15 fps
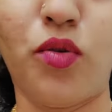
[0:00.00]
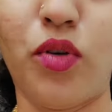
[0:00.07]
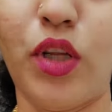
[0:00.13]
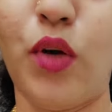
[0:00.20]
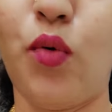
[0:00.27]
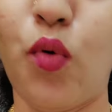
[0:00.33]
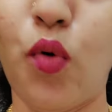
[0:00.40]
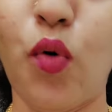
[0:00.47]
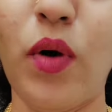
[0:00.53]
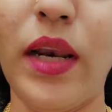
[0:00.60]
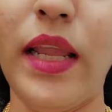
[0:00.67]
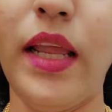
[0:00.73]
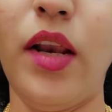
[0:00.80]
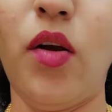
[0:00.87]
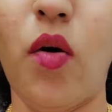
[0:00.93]
అవుతుంది
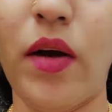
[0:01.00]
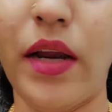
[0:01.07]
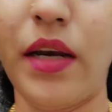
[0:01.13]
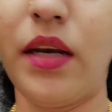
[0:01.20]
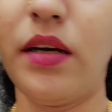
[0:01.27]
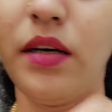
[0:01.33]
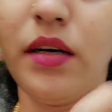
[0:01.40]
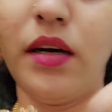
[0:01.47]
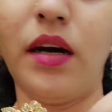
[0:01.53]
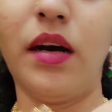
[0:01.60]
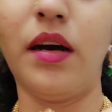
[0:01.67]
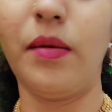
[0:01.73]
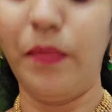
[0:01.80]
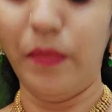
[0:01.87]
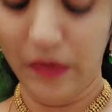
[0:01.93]
ఓన్లీ లాకెట్
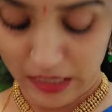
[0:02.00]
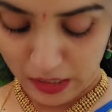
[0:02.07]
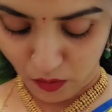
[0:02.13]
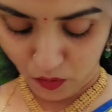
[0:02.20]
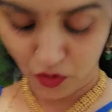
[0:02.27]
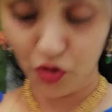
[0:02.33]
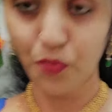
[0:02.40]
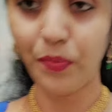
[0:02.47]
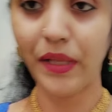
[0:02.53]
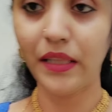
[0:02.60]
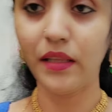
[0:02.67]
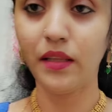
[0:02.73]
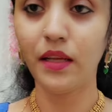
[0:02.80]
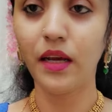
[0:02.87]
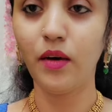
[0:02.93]
కొంచెం
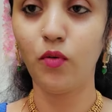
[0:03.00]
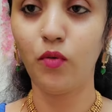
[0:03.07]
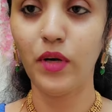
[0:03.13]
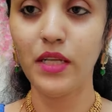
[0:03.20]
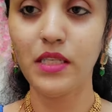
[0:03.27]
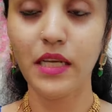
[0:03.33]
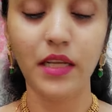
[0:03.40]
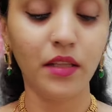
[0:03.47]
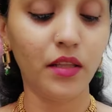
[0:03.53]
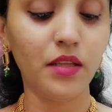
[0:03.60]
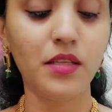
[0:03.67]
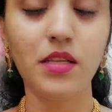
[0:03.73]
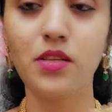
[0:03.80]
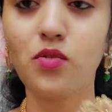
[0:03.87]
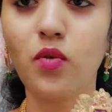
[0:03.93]
పెద్దదిగా ఉండే చైన్
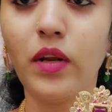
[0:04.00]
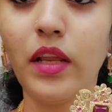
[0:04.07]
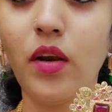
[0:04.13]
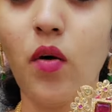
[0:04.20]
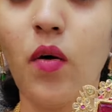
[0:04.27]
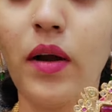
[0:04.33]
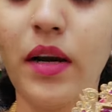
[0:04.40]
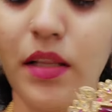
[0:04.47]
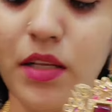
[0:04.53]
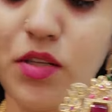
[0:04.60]
తీసేసుకొని లాకెట్